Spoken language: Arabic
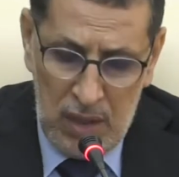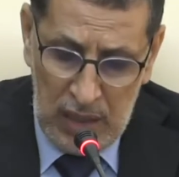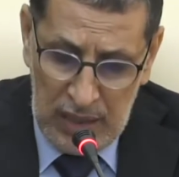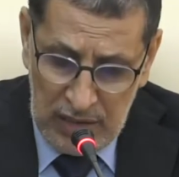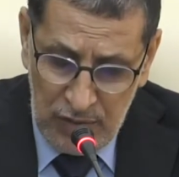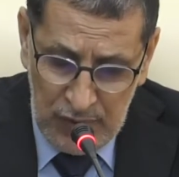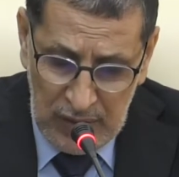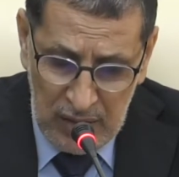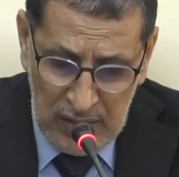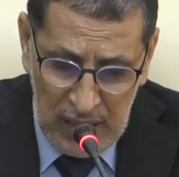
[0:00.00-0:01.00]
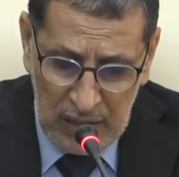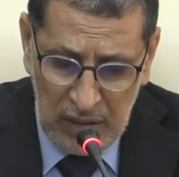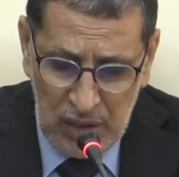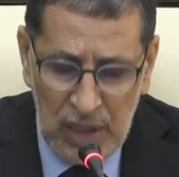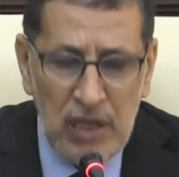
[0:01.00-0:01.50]
الالتفات
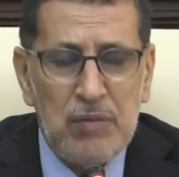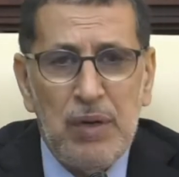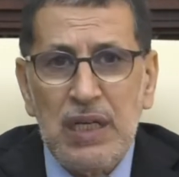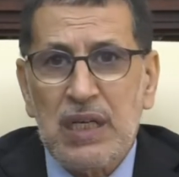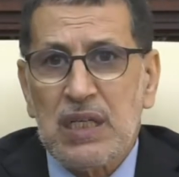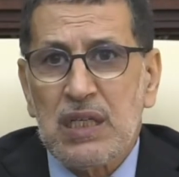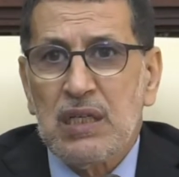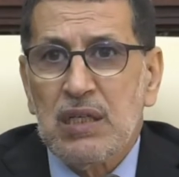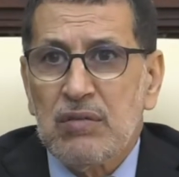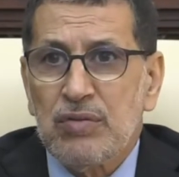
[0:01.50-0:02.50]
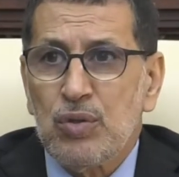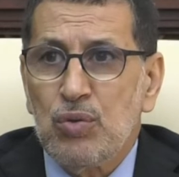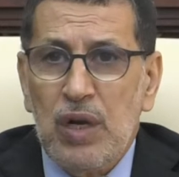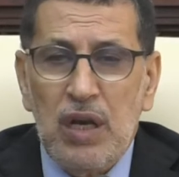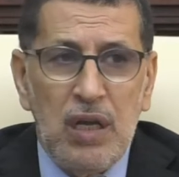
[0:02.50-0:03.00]
الثالثة لجلالة الملك في
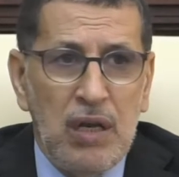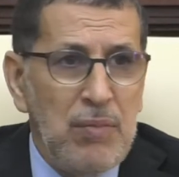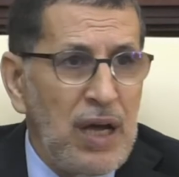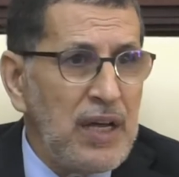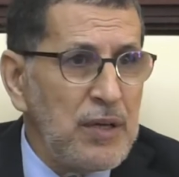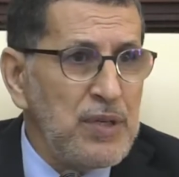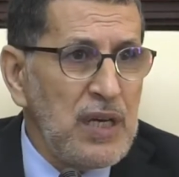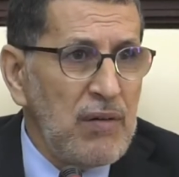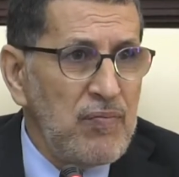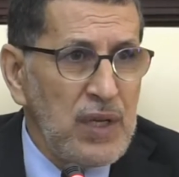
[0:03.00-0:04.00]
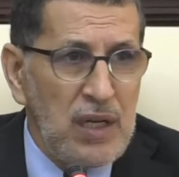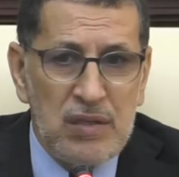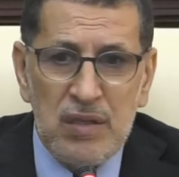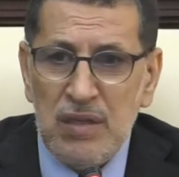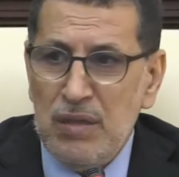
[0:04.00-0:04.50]
الدول المغاربية على
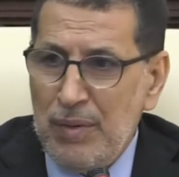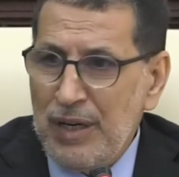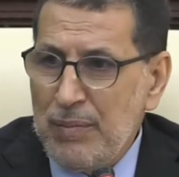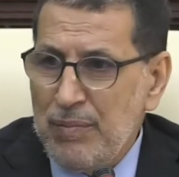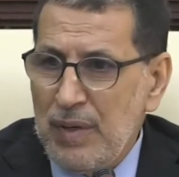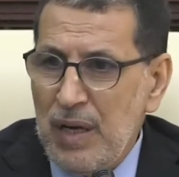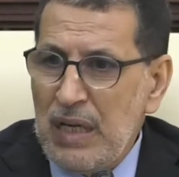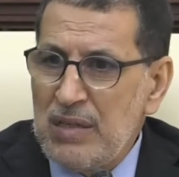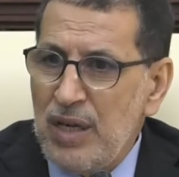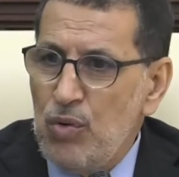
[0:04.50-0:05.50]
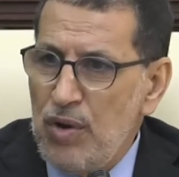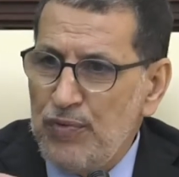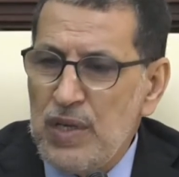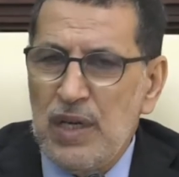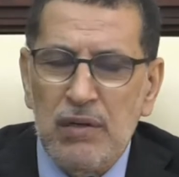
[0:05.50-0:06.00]
أساس أن المغرب لا يزال
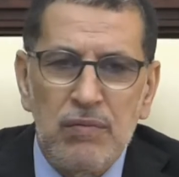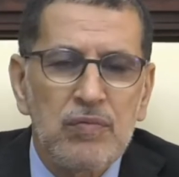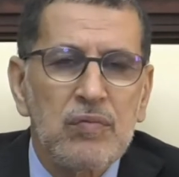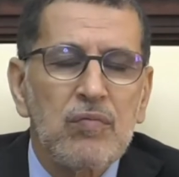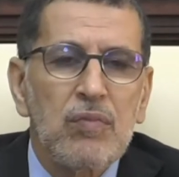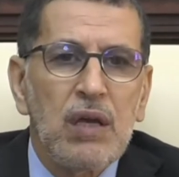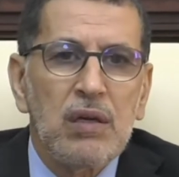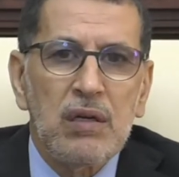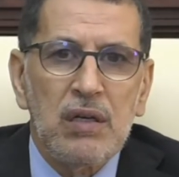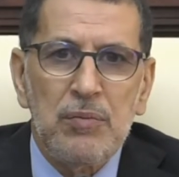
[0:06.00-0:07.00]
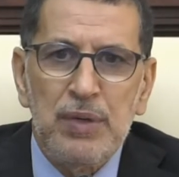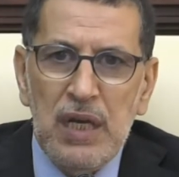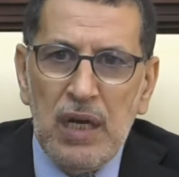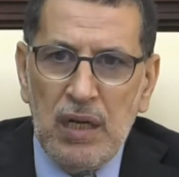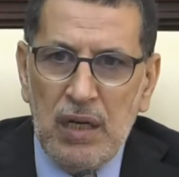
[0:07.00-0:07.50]
وفيا
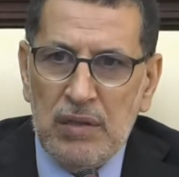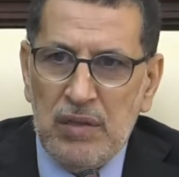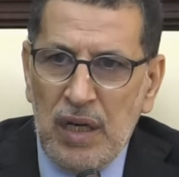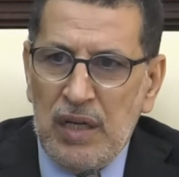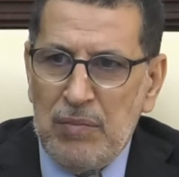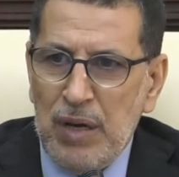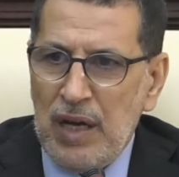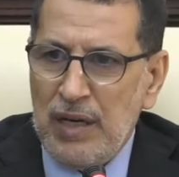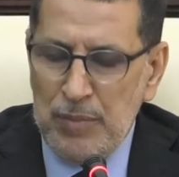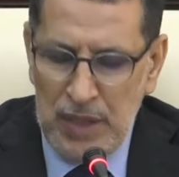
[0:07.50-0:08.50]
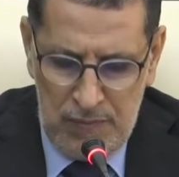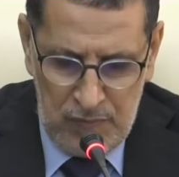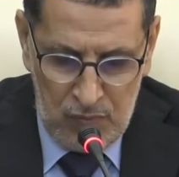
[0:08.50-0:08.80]
لبناء الاتحاد المغاربي